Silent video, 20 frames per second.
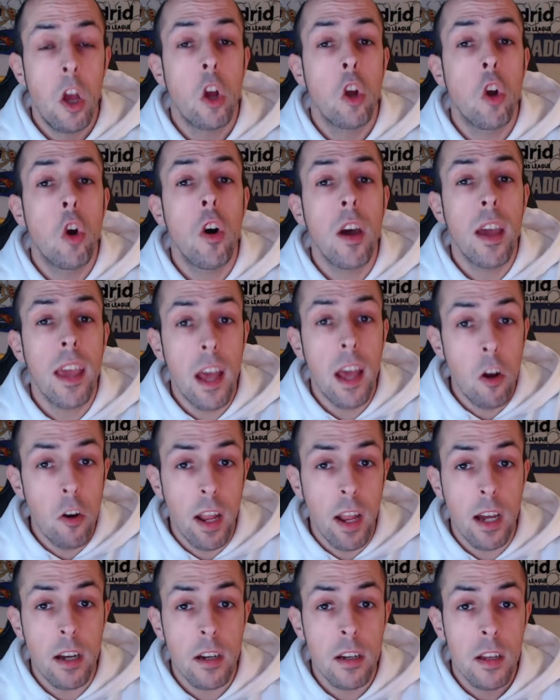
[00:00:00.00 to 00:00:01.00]
coge
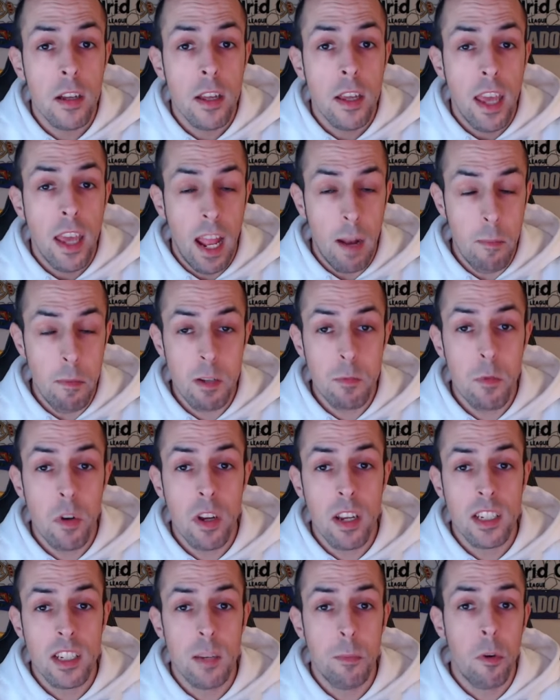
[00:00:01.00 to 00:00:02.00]
ahora el mismo
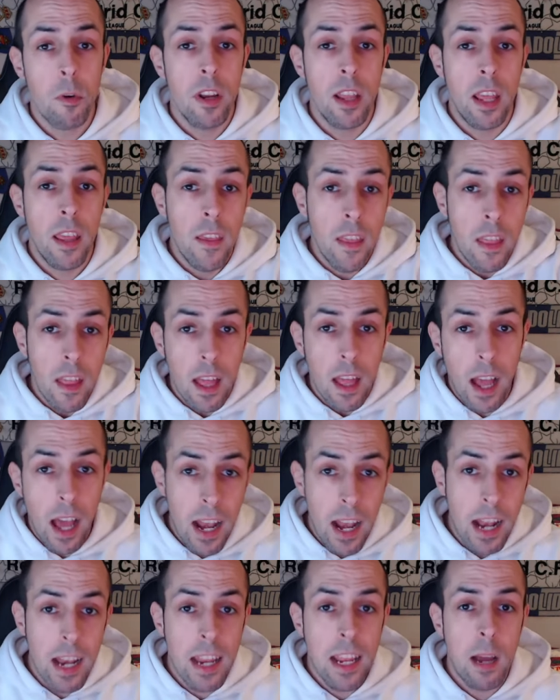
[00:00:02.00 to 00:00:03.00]
que se pone a
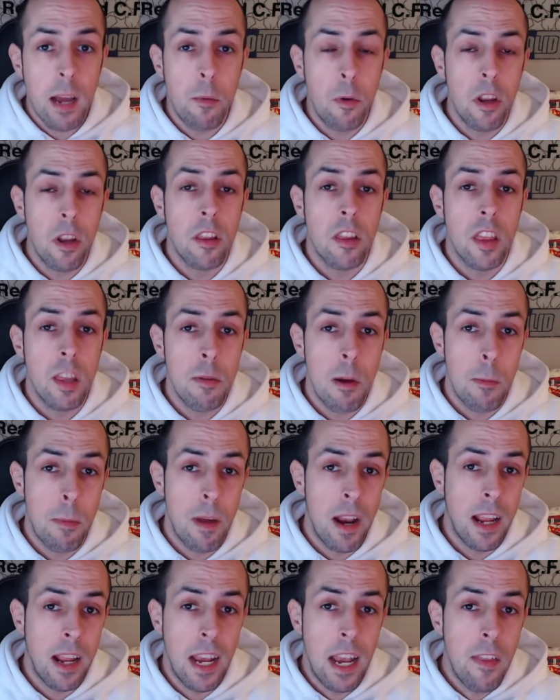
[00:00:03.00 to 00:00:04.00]
la liga por encima
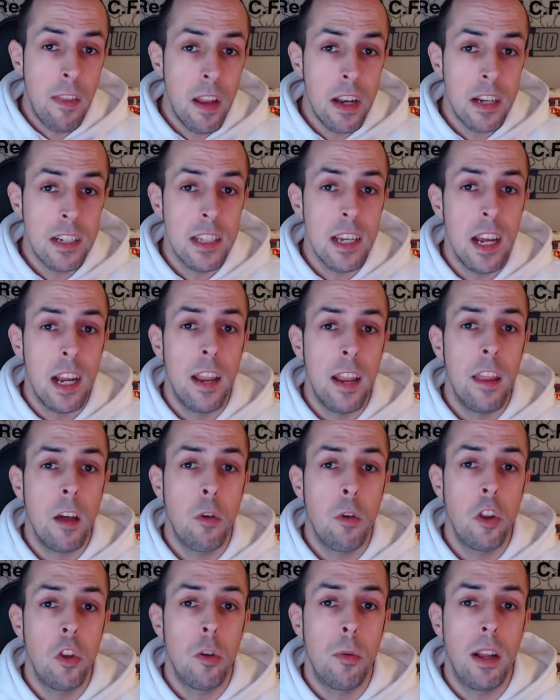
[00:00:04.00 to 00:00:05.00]
para que nadie les diga nada
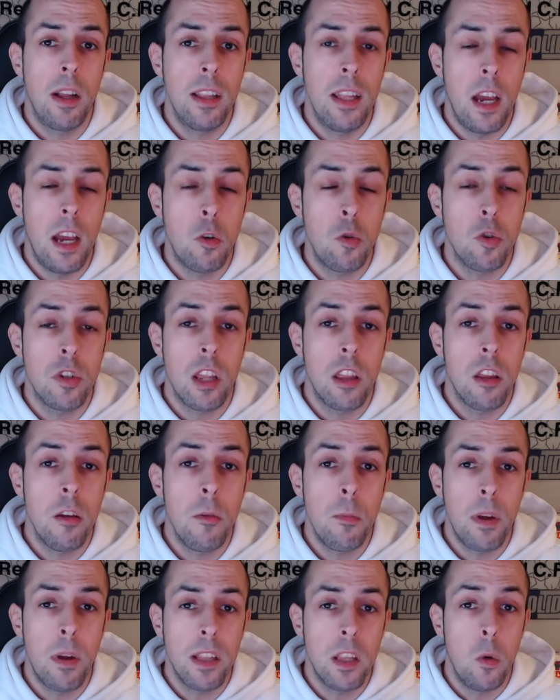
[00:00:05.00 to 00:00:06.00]
cuando van de
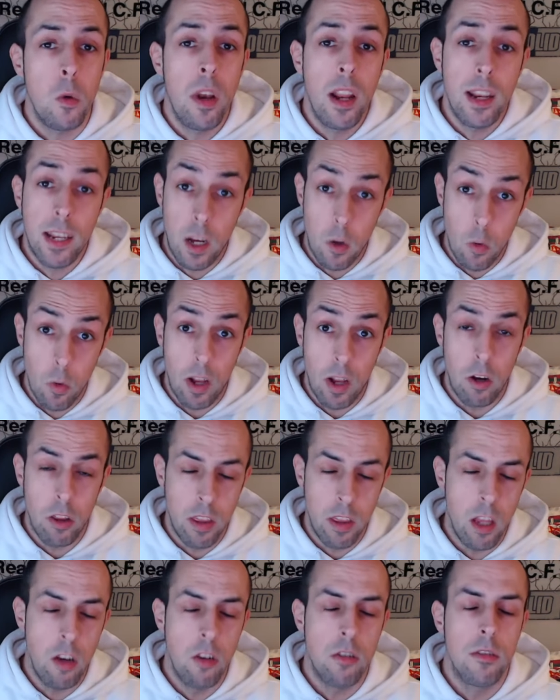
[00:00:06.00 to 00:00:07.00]
acusación particular, que nunca lo
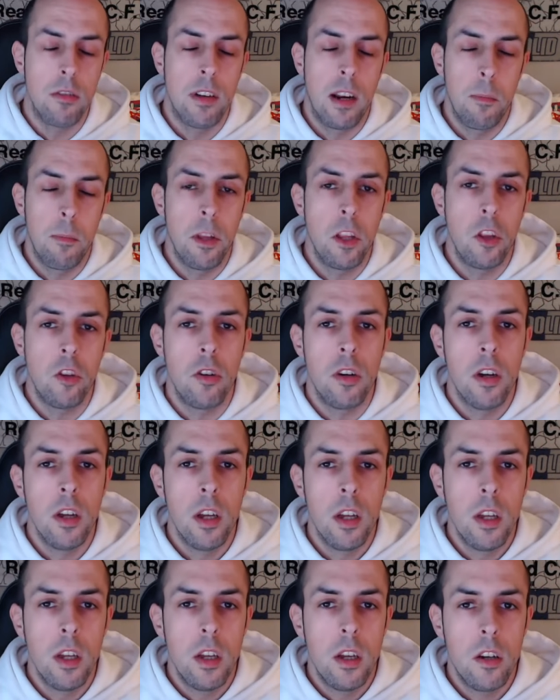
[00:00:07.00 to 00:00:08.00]
hicieron, repito,
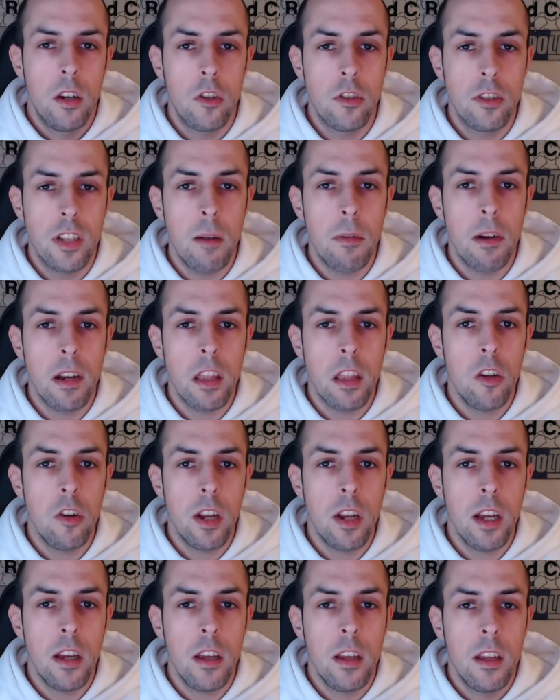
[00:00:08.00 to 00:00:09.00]
contra el
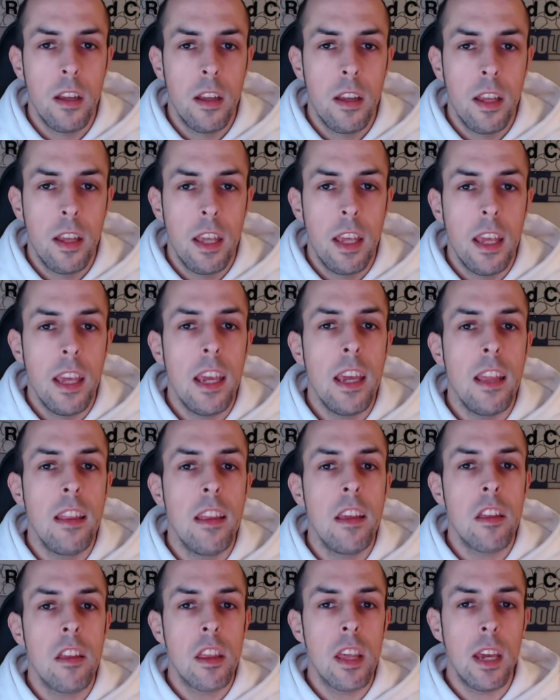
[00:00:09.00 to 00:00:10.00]
Barcelona, y
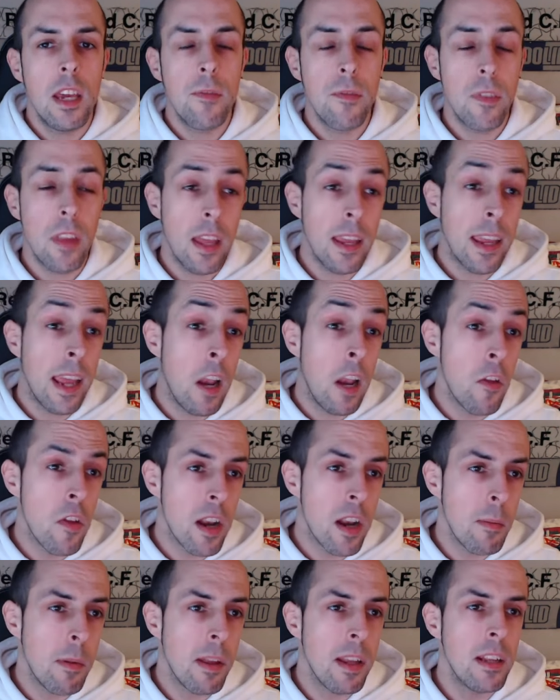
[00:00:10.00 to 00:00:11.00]
dice que lo de
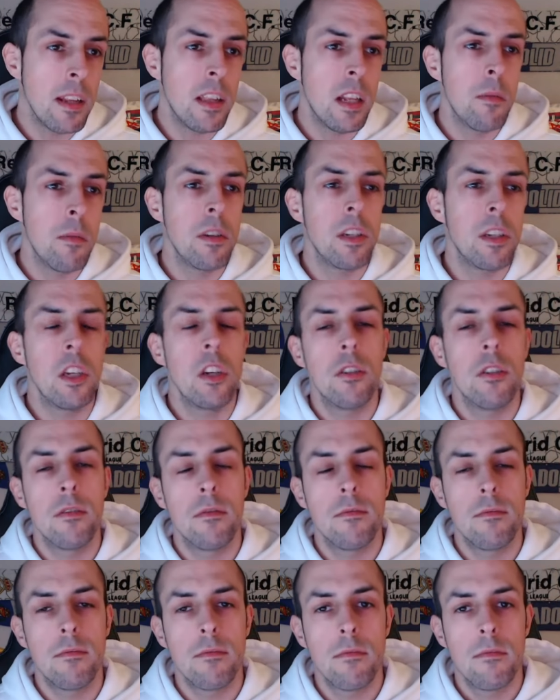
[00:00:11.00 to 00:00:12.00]
Real Madrid
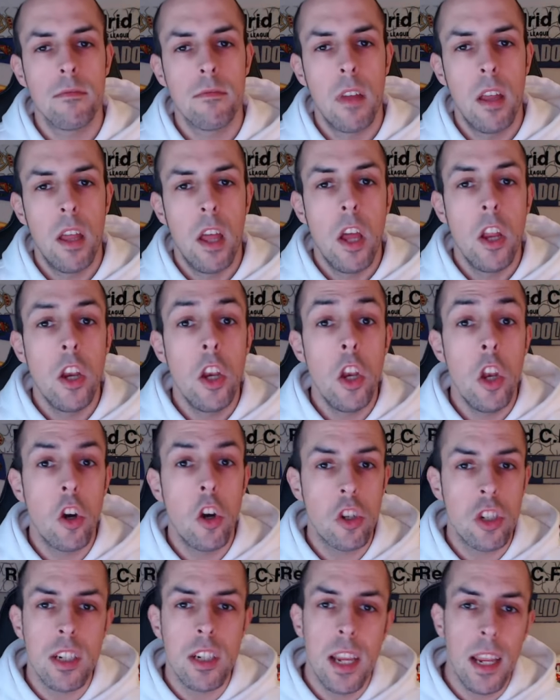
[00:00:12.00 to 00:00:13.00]
Televisión
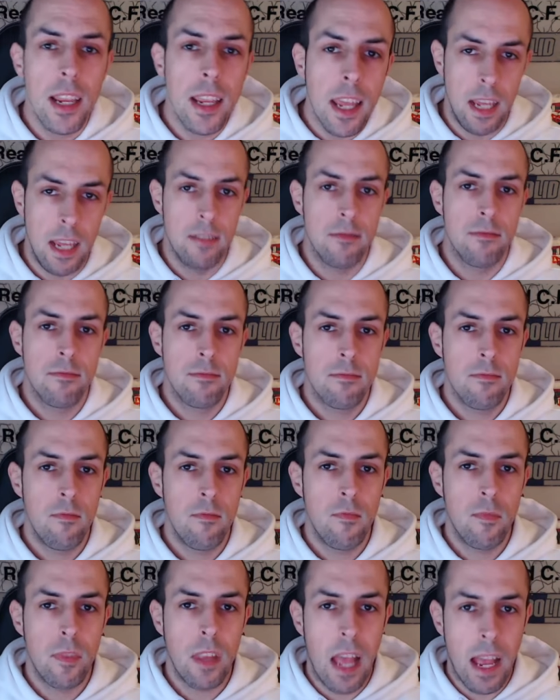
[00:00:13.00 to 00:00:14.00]
no sé qué.
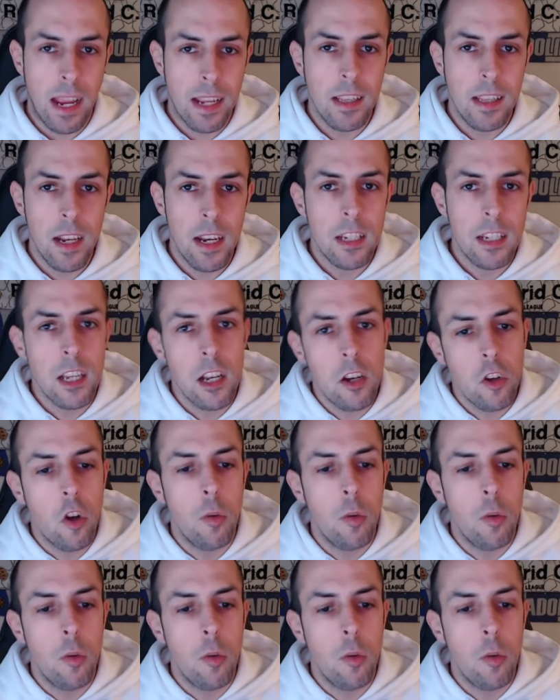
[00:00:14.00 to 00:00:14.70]
Aquí tenéis el